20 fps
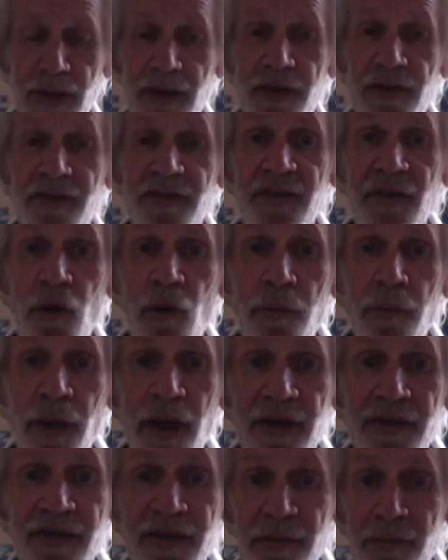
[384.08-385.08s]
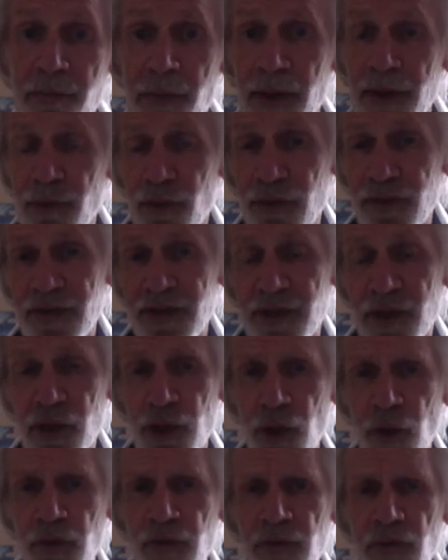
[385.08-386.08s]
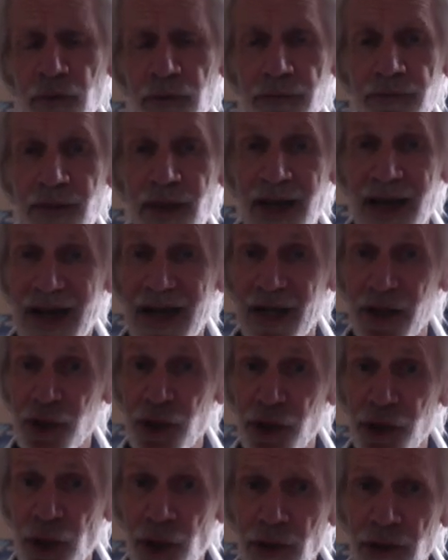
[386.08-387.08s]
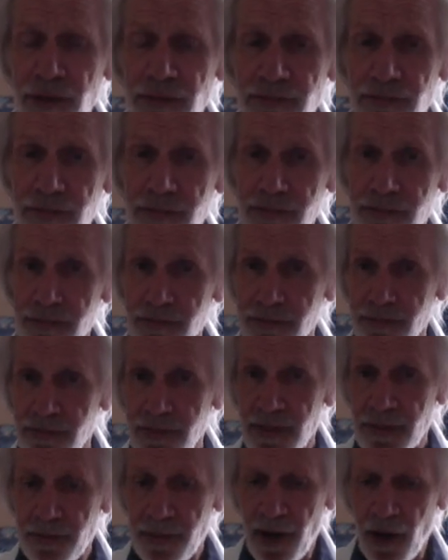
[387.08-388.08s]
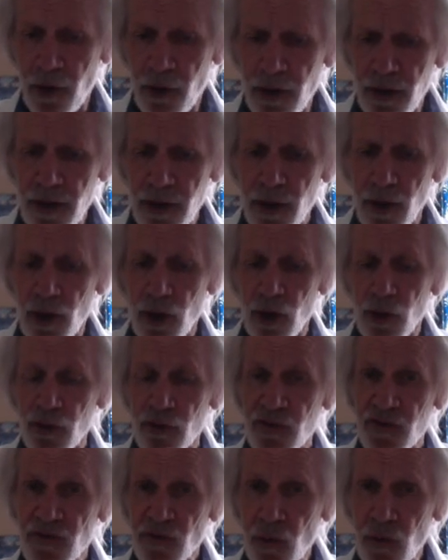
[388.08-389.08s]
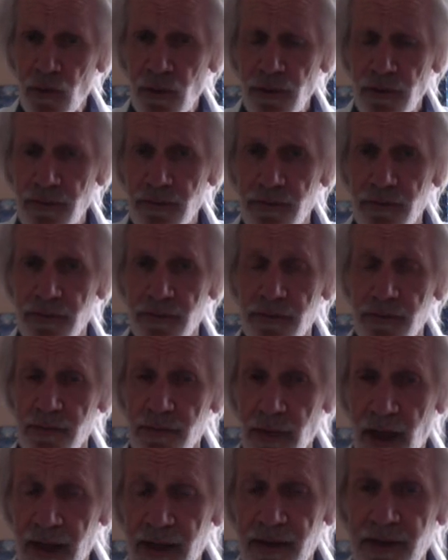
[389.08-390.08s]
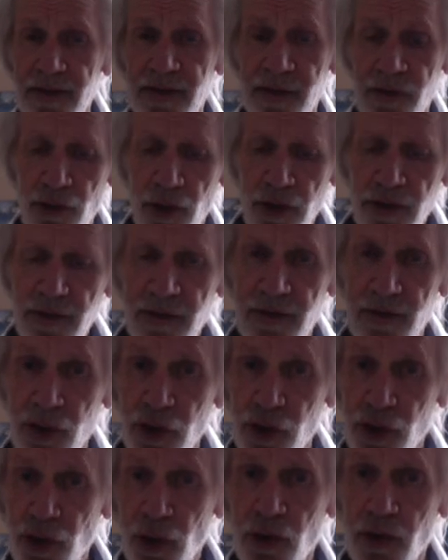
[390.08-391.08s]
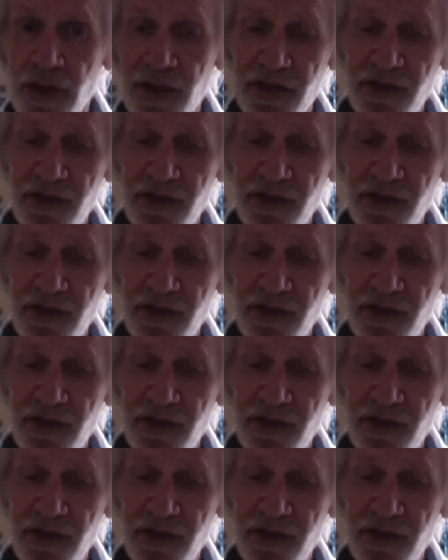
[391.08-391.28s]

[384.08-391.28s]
C'est le principe même aussi des chansons. Un chant, parole, son, hein, des notes, chant et